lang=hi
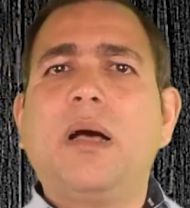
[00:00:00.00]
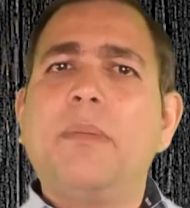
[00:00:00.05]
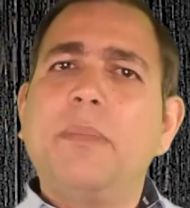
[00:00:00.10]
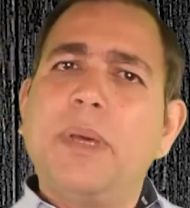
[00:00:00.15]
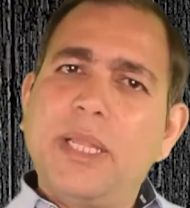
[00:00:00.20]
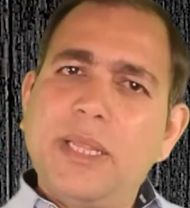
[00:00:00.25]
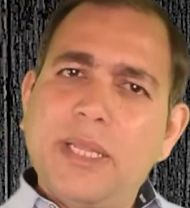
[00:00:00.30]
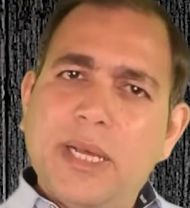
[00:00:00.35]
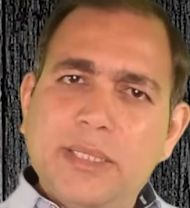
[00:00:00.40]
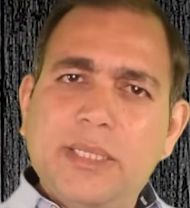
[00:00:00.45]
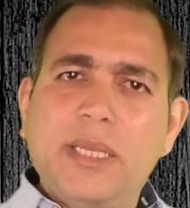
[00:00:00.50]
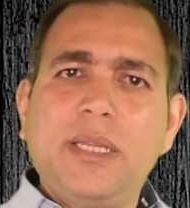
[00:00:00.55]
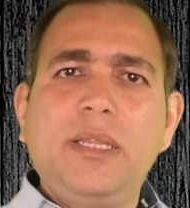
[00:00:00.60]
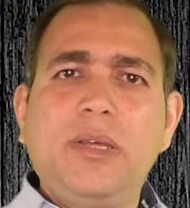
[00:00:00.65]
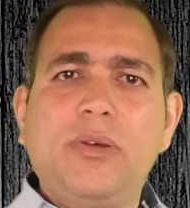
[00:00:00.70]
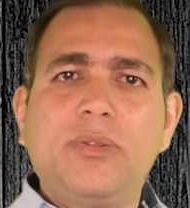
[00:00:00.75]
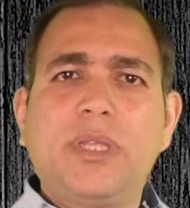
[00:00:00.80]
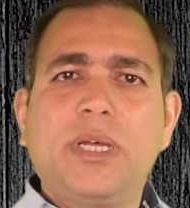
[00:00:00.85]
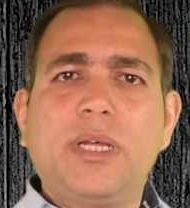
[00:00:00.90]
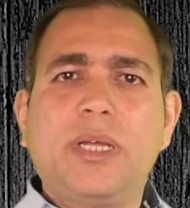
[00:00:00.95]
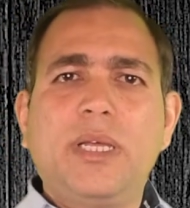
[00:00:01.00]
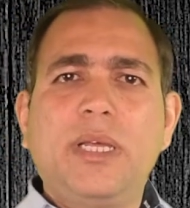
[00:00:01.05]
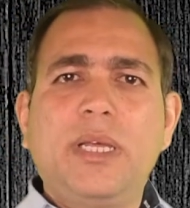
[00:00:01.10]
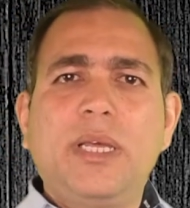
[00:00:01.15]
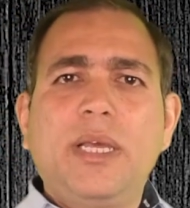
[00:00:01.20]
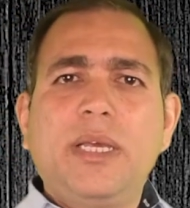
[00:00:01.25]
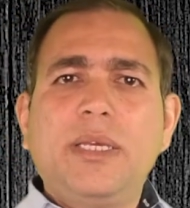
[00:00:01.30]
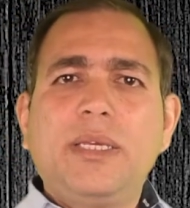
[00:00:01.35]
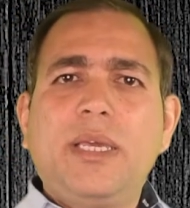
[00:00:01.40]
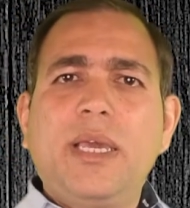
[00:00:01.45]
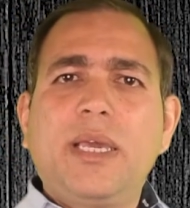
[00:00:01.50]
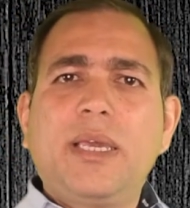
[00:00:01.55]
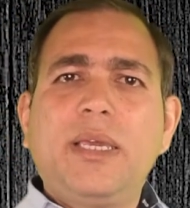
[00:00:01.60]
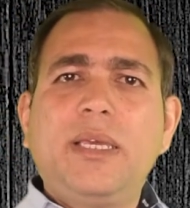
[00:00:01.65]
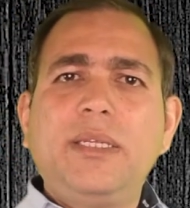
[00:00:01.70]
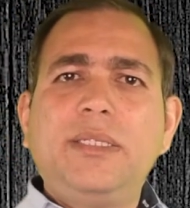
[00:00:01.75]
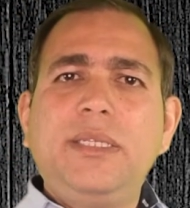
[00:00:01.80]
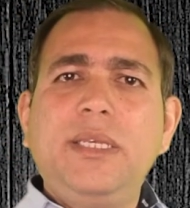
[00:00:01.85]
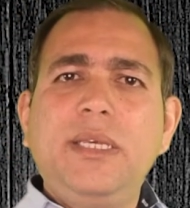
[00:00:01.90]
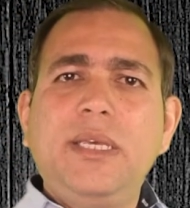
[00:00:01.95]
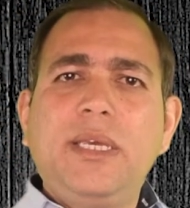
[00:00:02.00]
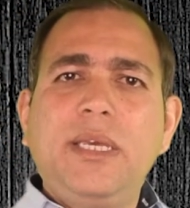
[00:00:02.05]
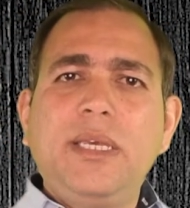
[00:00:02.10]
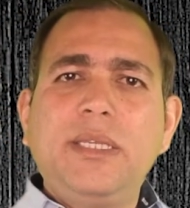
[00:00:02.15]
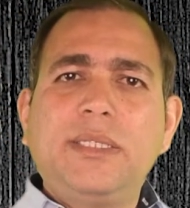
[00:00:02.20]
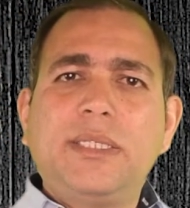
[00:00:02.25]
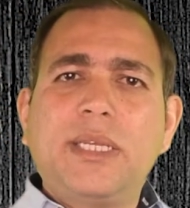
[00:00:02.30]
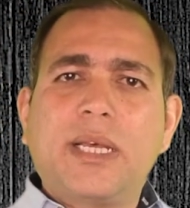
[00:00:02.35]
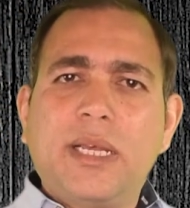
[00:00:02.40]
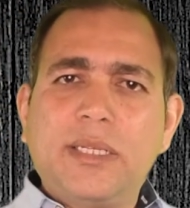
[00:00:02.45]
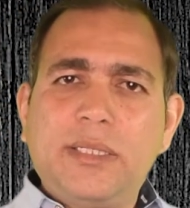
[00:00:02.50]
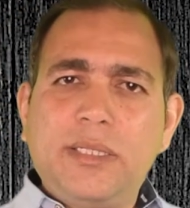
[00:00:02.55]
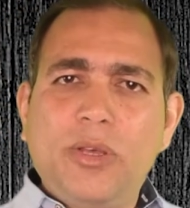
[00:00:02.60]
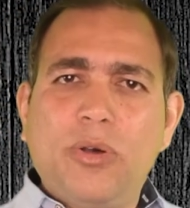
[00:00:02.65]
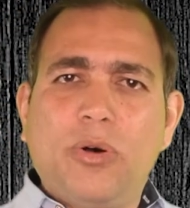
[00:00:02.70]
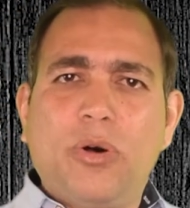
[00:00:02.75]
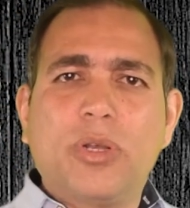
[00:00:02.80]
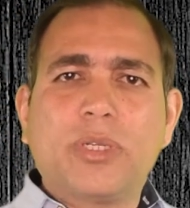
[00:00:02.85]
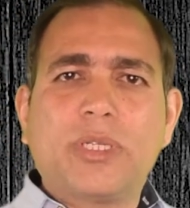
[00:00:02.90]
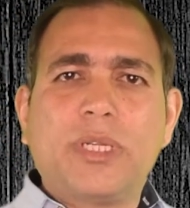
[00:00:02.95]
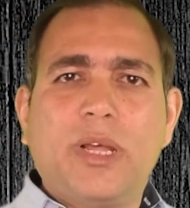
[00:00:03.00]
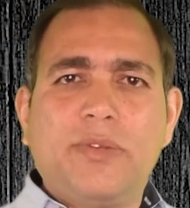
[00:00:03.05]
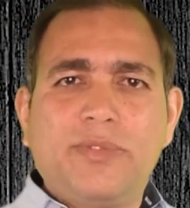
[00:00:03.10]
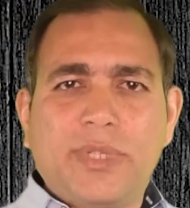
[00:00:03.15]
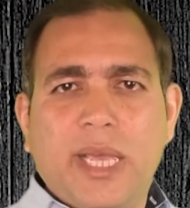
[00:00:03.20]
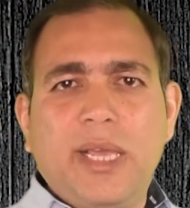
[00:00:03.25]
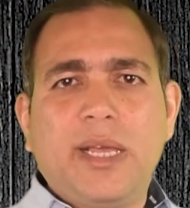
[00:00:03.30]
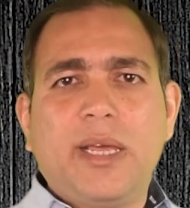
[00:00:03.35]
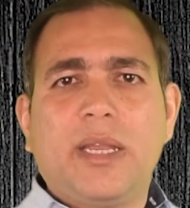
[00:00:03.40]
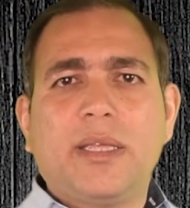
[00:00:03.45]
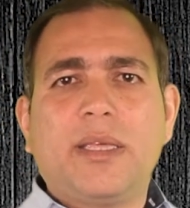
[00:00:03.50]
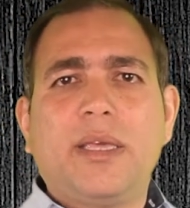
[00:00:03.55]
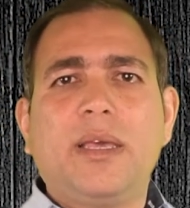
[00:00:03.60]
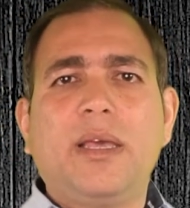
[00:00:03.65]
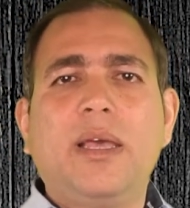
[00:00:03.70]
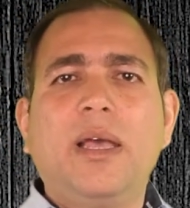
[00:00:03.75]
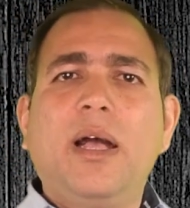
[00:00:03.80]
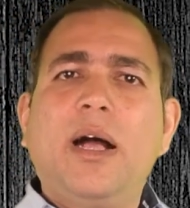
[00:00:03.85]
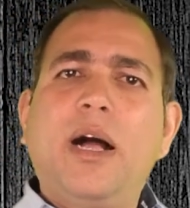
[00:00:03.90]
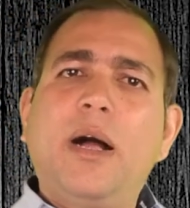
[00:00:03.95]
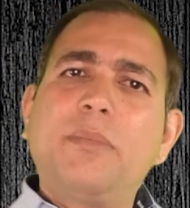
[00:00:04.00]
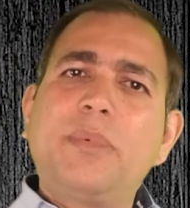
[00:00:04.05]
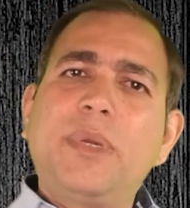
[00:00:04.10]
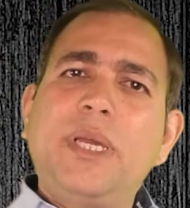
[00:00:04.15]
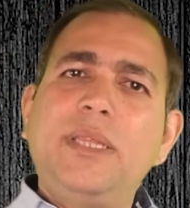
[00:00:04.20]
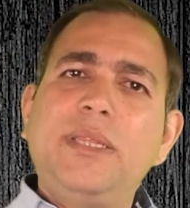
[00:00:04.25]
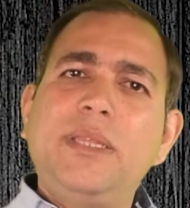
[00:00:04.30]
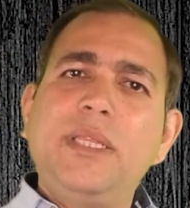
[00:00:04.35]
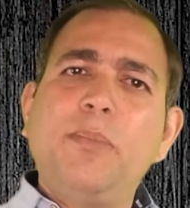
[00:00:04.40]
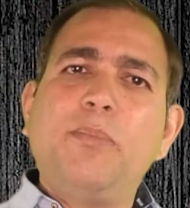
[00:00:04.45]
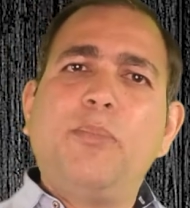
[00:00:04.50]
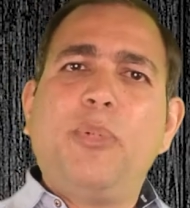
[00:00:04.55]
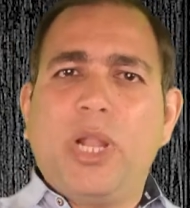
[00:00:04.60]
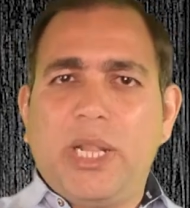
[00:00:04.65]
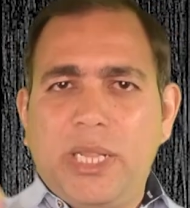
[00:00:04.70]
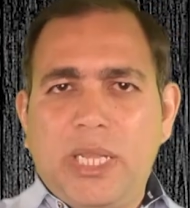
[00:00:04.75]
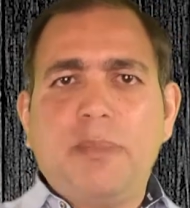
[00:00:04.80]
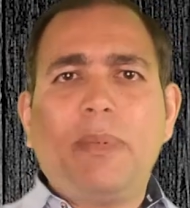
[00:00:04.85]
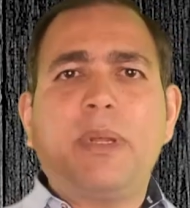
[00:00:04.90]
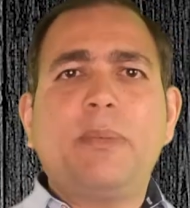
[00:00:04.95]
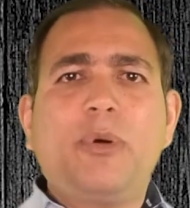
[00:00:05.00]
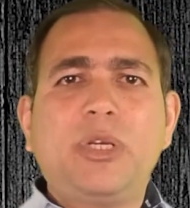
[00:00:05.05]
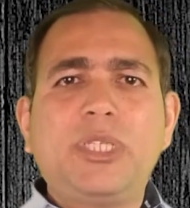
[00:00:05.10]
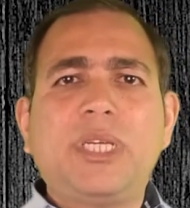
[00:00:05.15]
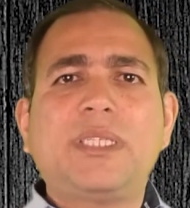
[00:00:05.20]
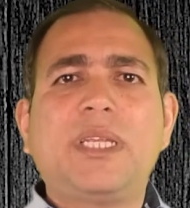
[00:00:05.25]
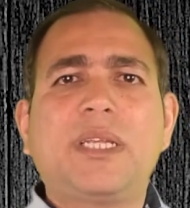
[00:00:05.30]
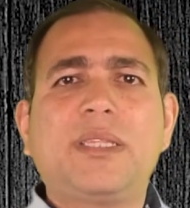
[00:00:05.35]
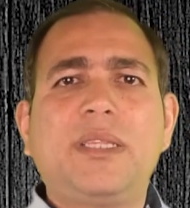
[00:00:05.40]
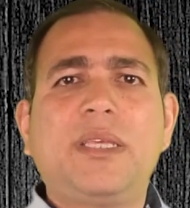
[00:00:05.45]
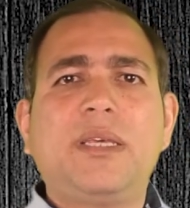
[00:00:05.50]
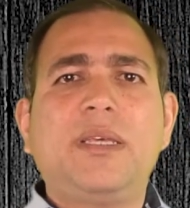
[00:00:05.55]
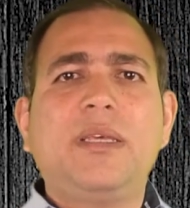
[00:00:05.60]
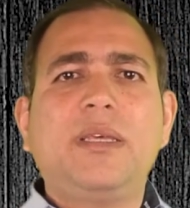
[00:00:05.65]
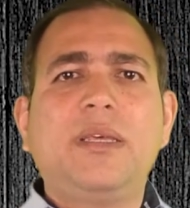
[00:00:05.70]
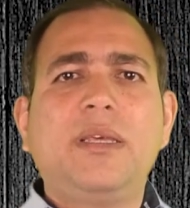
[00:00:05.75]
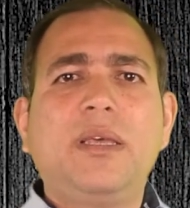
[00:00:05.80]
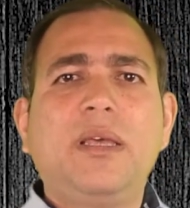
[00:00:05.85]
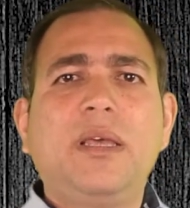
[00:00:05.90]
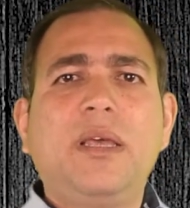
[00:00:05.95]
हमें अंदाजा ही नहीं होता कि किसी की जरा सी हौसला अफजाई करके हम कितनी बुलंदी पर पहुंचा सकते हैं